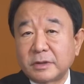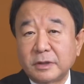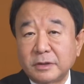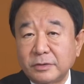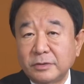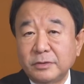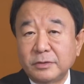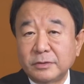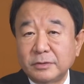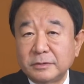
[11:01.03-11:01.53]
家
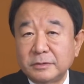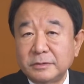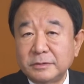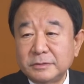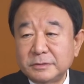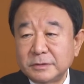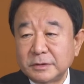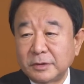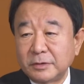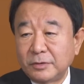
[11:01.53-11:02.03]
の
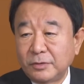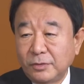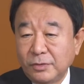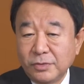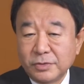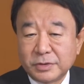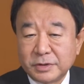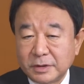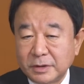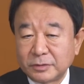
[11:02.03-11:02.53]
じゃあ
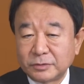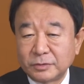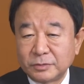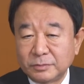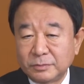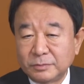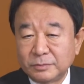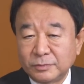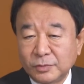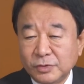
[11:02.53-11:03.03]
大きな
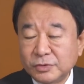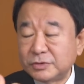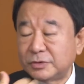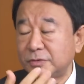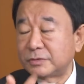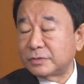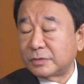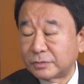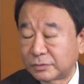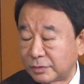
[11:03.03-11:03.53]
もう
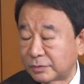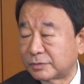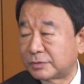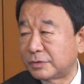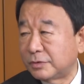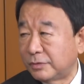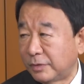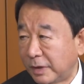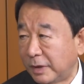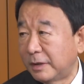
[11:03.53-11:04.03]
一つの特
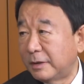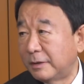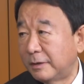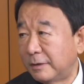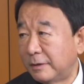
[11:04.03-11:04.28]
徴は、うん、っ